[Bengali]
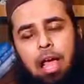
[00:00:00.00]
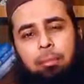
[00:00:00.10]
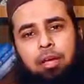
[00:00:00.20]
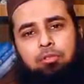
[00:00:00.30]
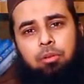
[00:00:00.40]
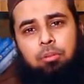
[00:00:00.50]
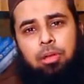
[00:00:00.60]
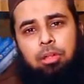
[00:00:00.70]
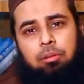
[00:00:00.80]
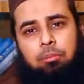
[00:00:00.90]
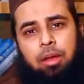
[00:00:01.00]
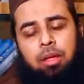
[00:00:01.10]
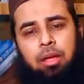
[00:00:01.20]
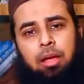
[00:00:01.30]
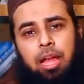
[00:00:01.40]
আমি একজন
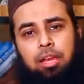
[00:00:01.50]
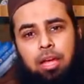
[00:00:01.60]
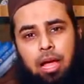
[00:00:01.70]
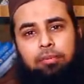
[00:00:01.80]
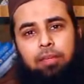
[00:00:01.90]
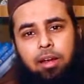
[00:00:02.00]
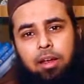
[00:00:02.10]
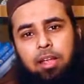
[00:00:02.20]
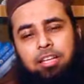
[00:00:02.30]
মানে কাটটা কাফের